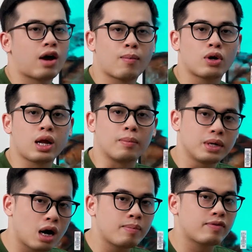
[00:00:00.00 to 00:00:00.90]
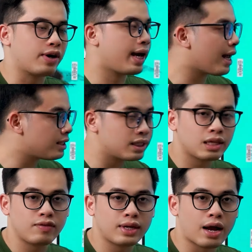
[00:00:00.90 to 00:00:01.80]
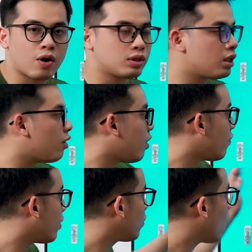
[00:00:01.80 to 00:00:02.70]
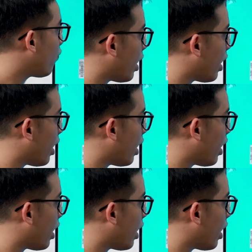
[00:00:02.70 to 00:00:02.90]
Và một điểm nữa mình phải khen trên chiếc TV này đó chính là về phần khung